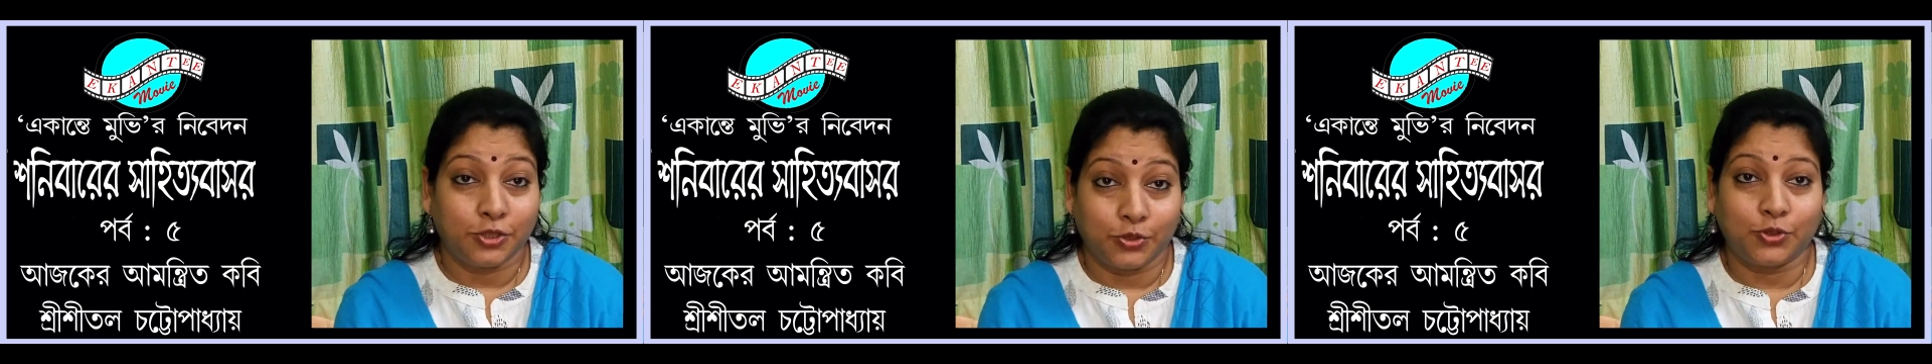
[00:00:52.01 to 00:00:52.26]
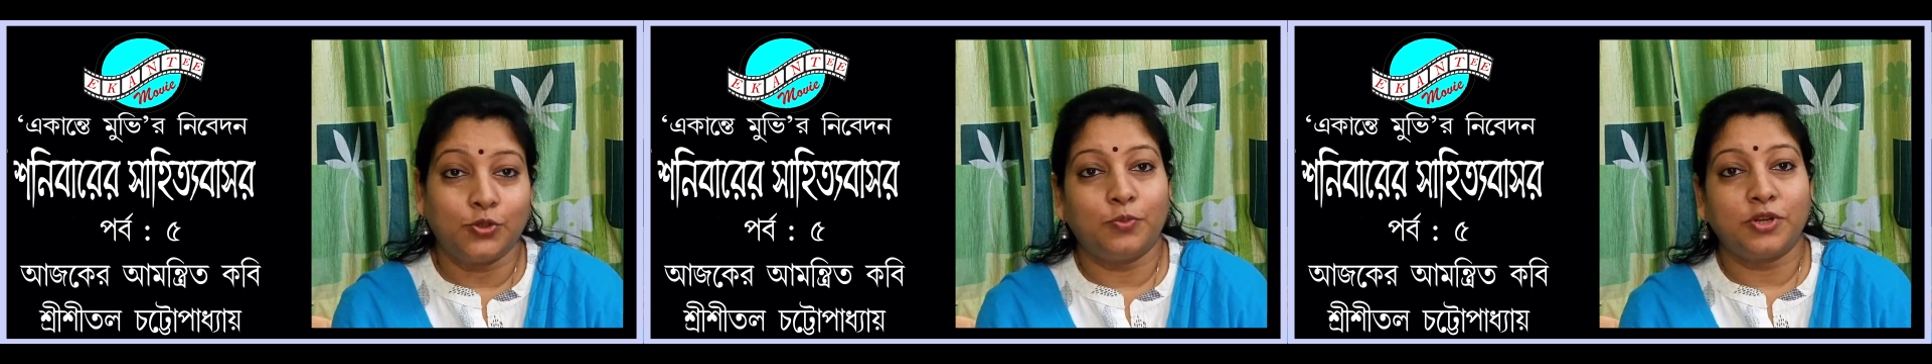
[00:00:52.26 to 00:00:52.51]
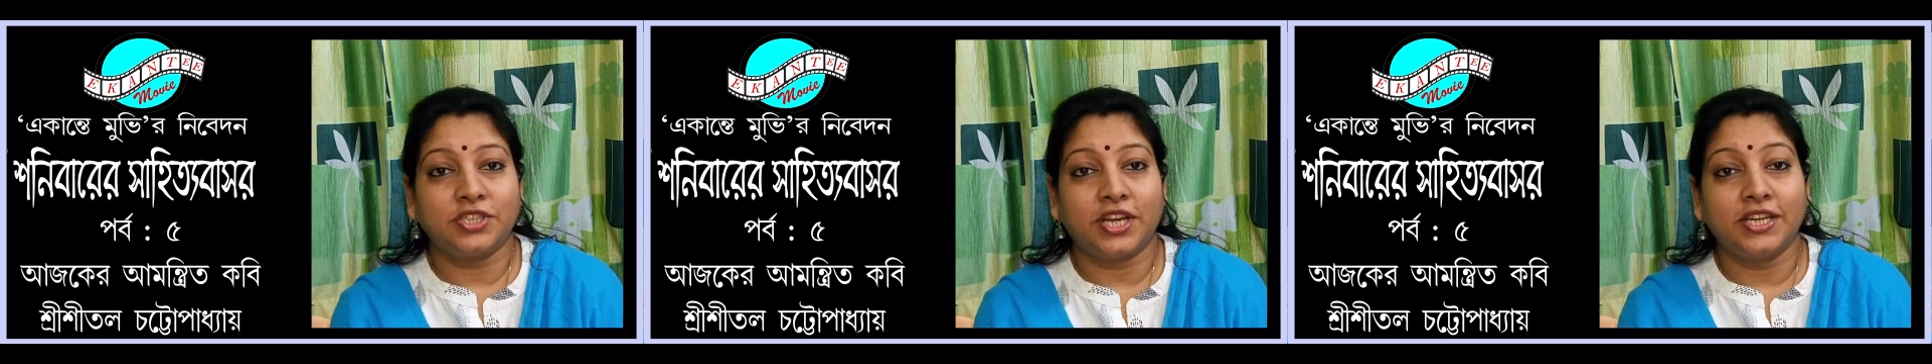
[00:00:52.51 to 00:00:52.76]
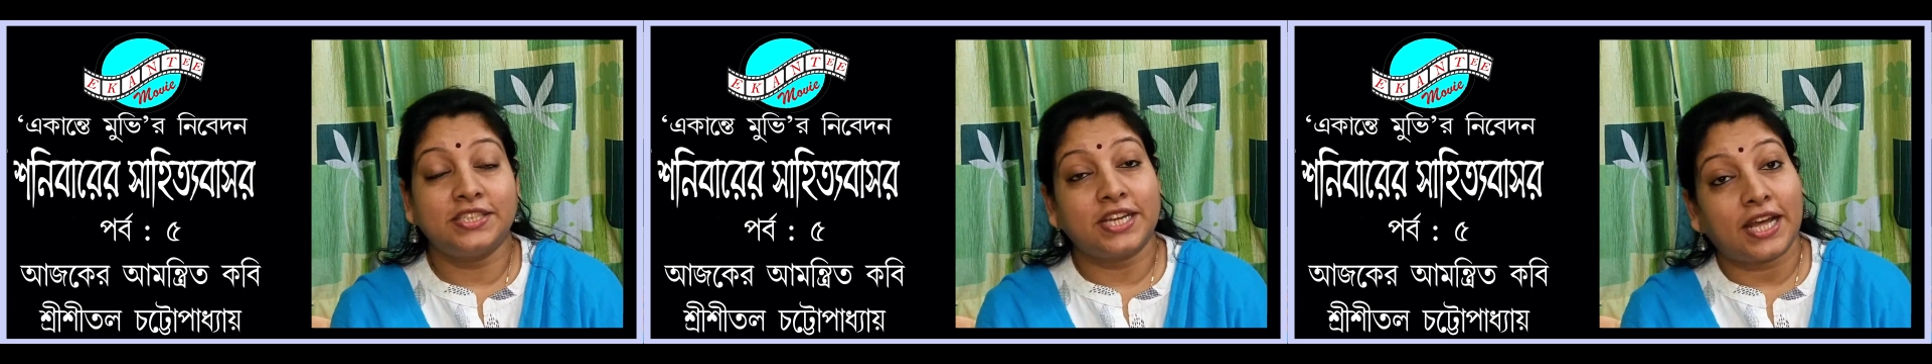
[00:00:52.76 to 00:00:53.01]

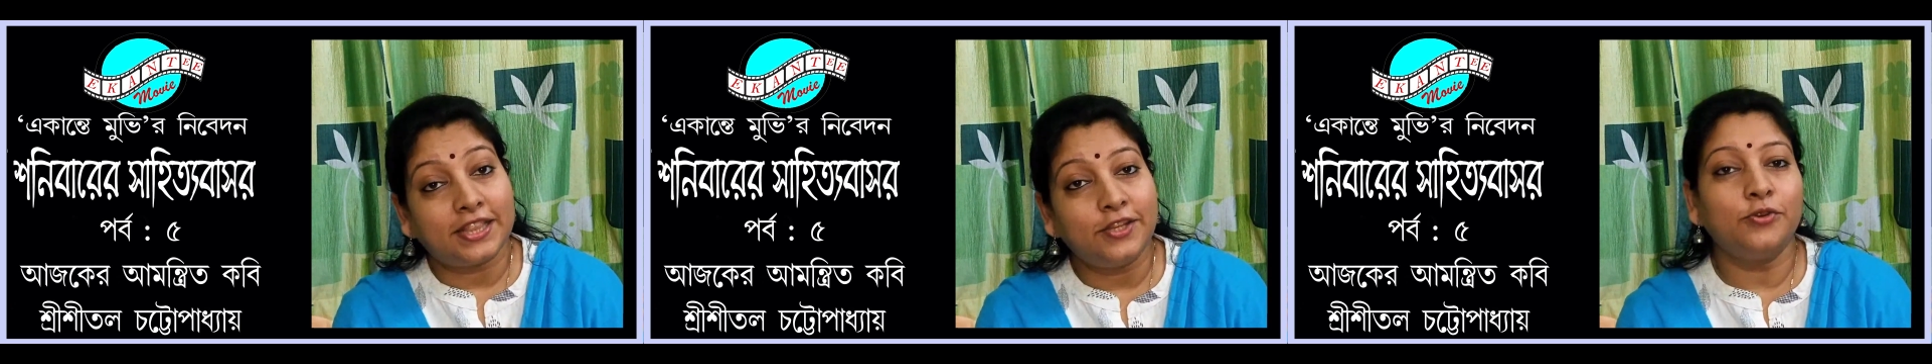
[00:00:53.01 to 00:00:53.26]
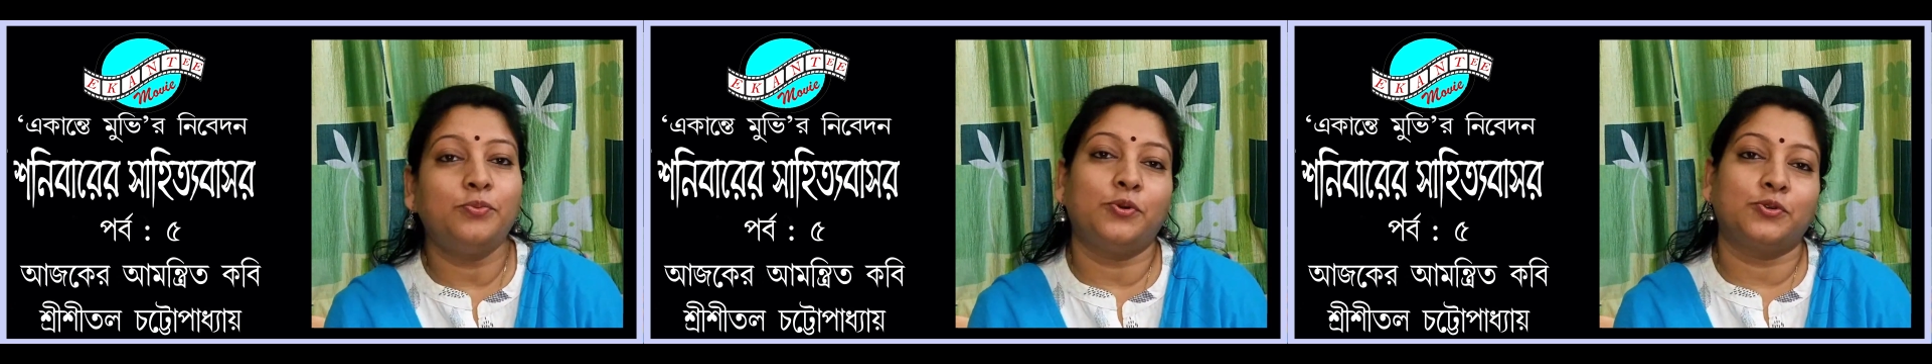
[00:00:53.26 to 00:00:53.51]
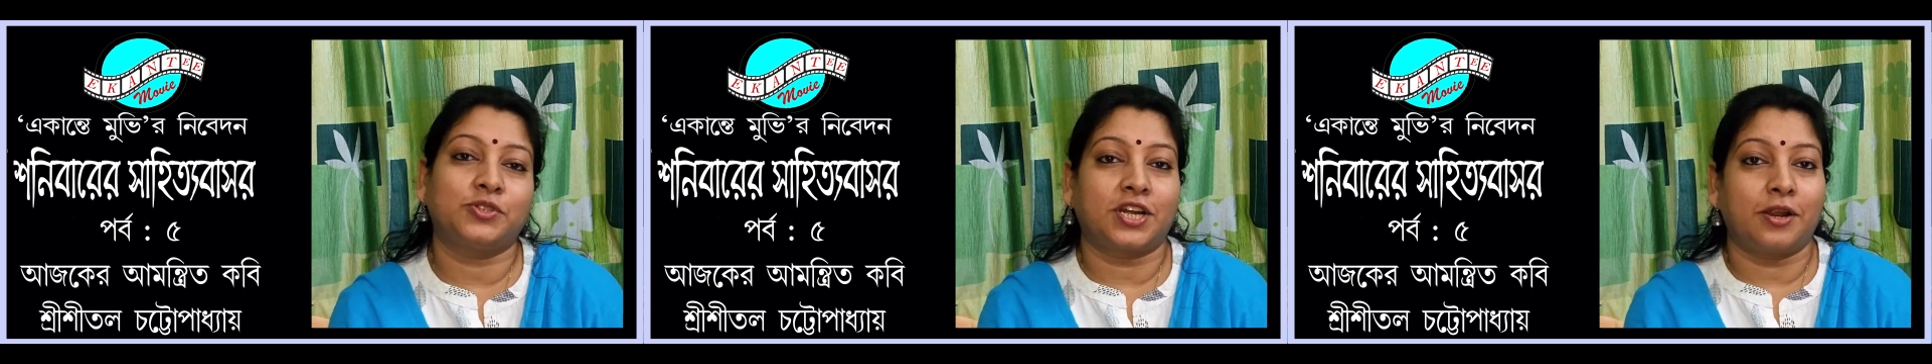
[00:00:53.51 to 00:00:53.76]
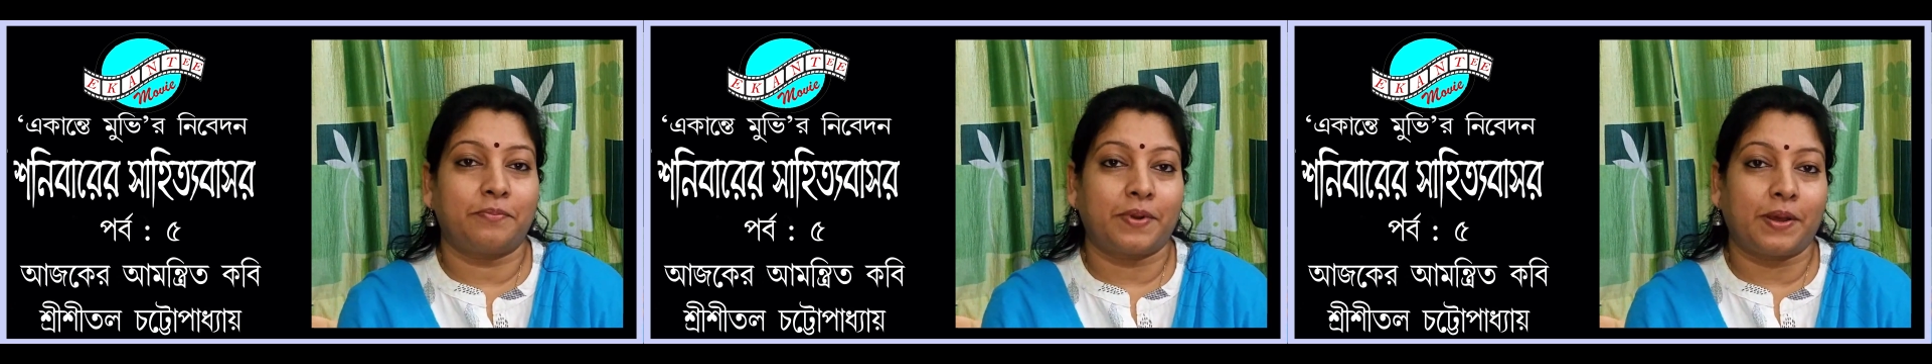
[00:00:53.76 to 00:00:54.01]
শ্বশুরমশাই জাতীয়
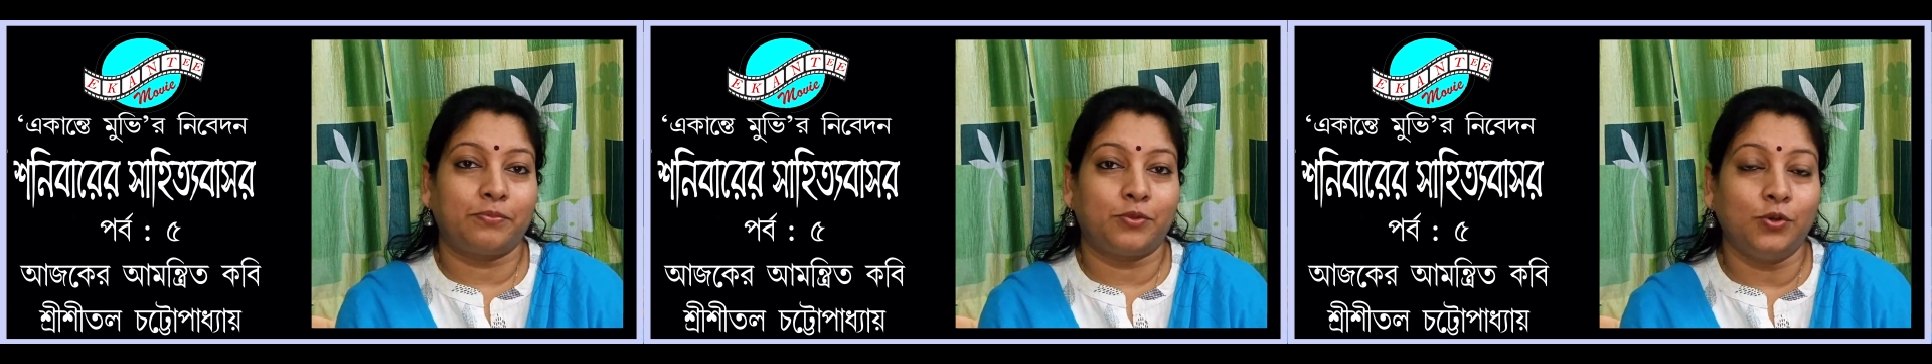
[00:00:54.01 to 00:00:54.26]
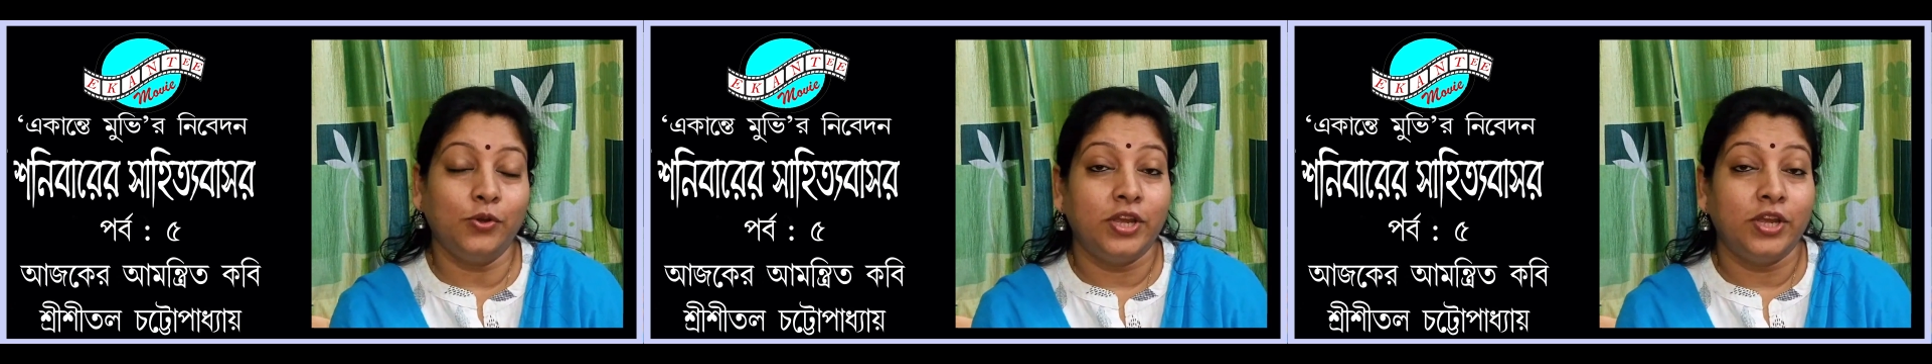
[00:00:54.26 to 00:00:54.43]
পুরস্কার প্রাপ্ত